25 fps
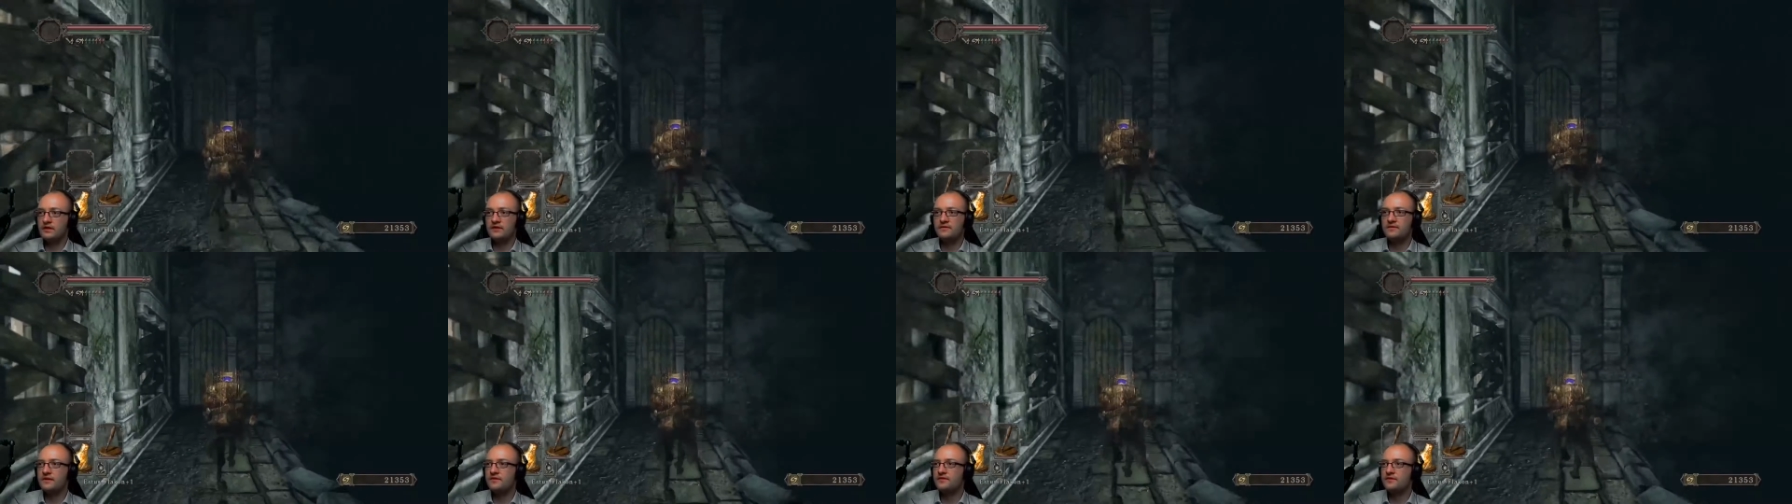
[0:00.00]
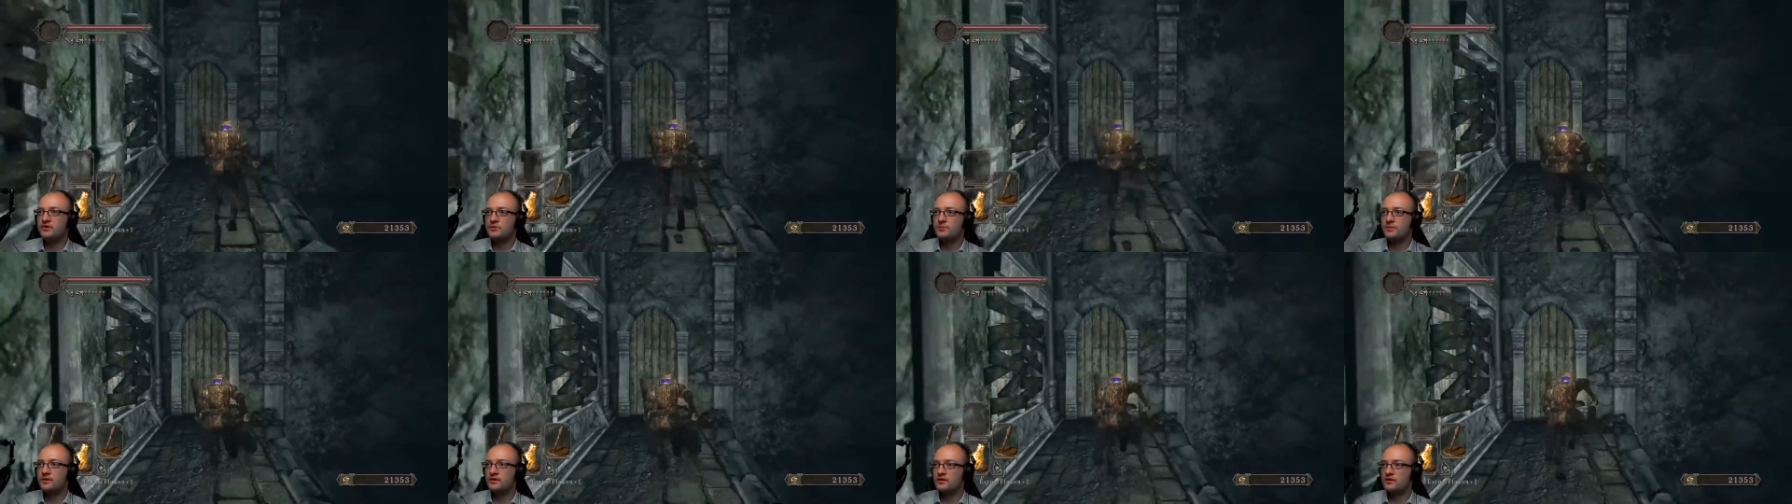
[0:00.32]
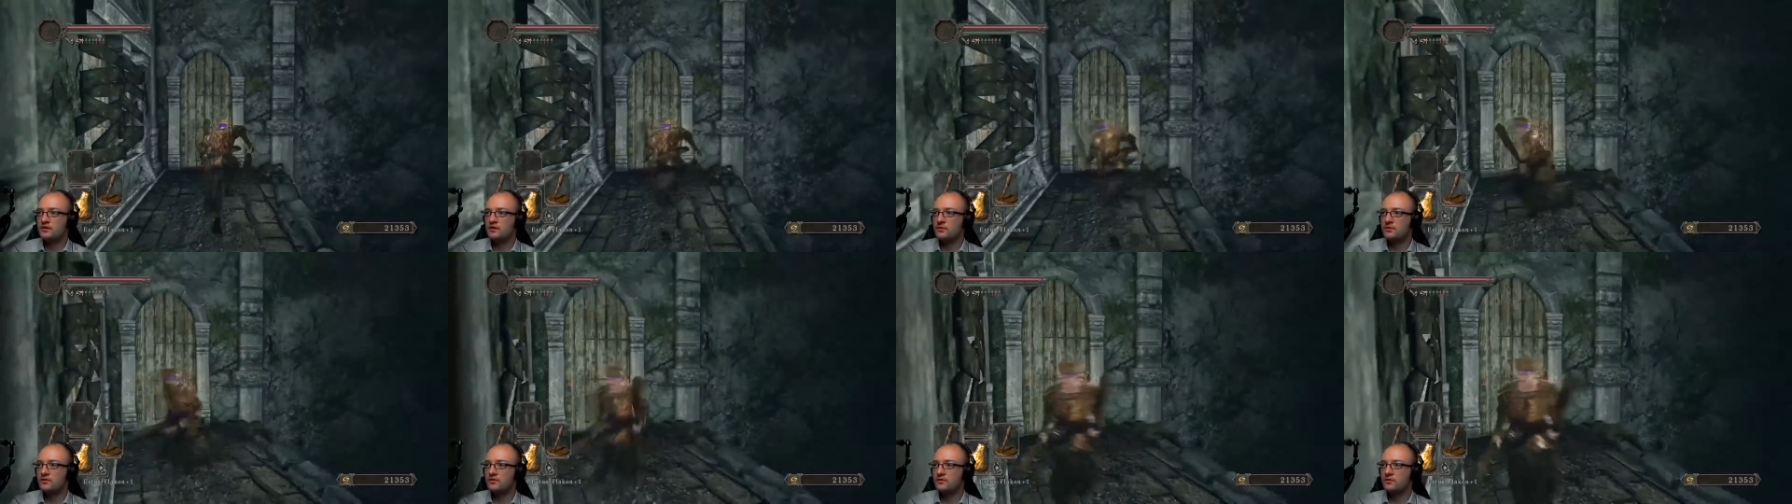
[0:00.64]
Den werden wir später,
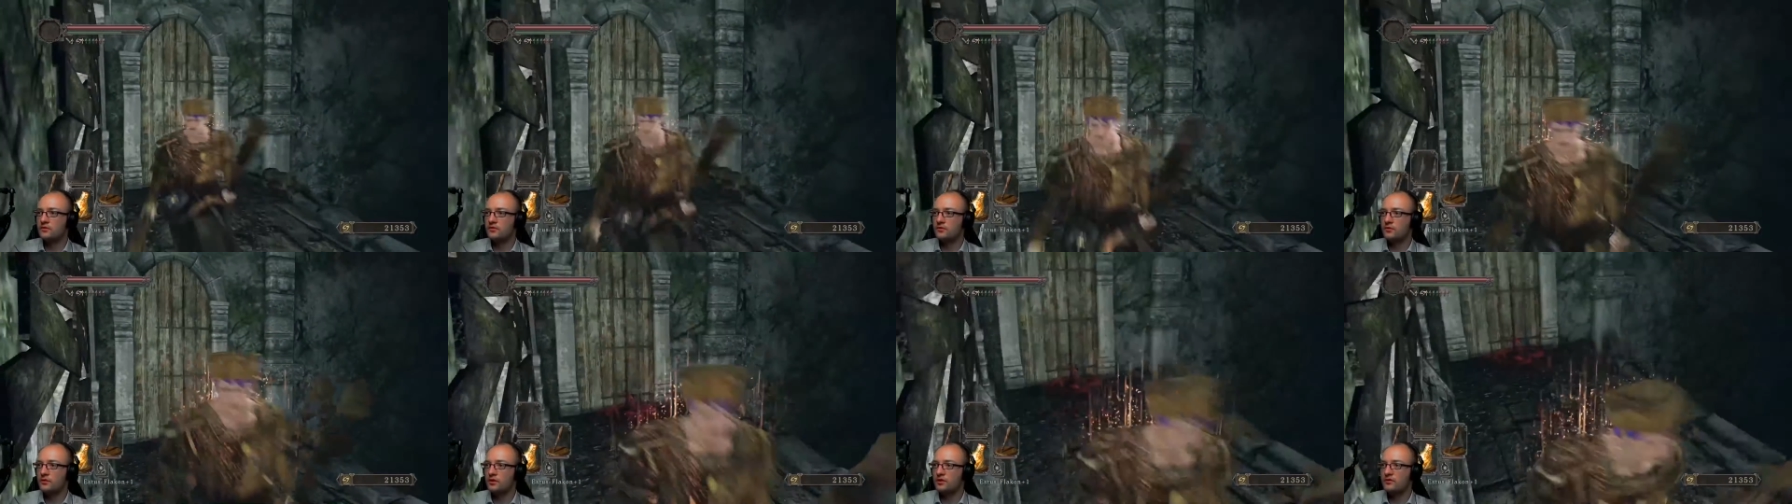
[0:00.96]
glaube ich, sowieso